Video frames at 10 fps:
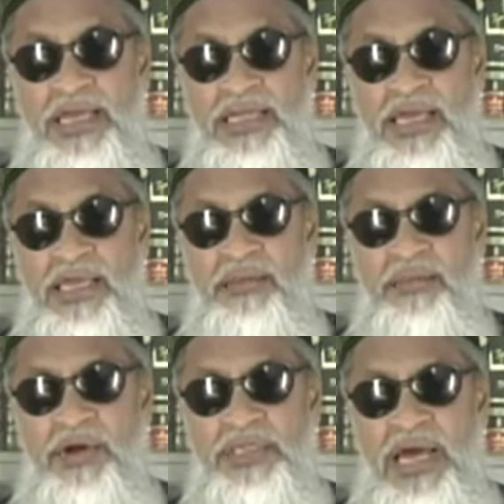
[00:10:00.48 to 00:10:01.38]
आ जाए यानी
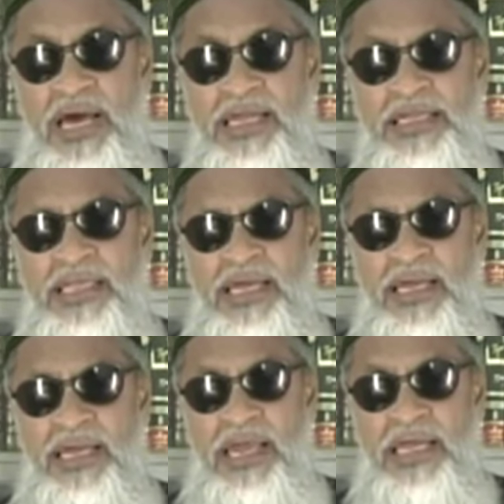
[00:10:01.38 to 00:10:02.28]
मौत आने तक
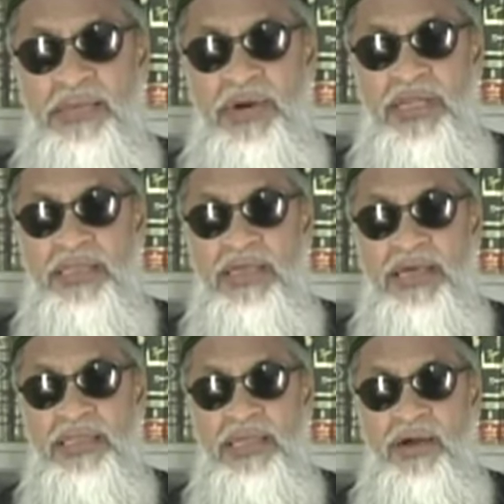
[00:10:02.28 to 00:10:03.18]
अल्लाह की इबादत
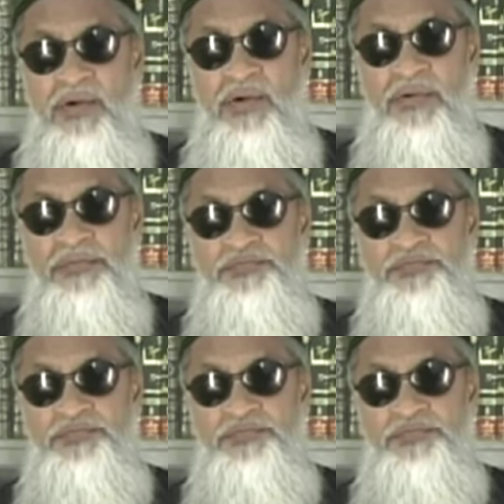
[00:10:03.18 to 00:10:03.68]
करते रहो